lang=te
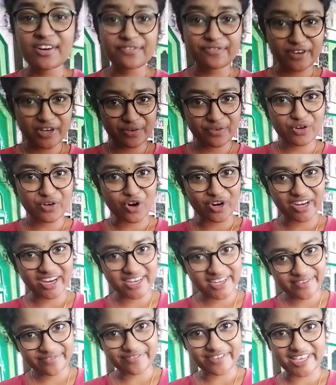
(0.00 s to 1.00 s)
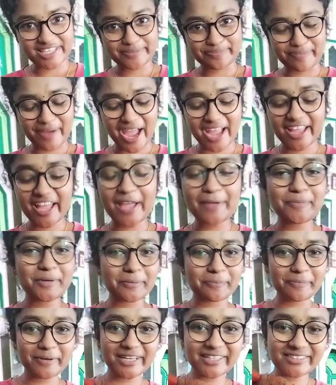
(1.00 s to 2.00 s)
For our organic face pack, I
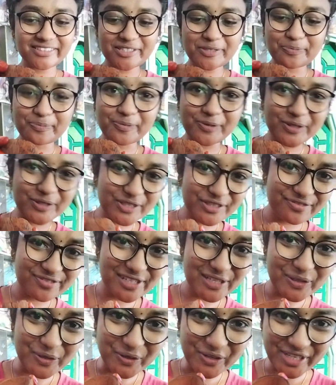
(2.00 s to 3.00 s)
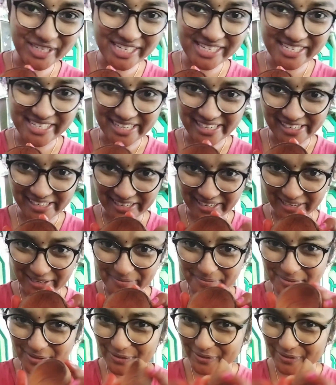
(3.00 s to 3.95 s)
prepared this beautiful coconut shell cup.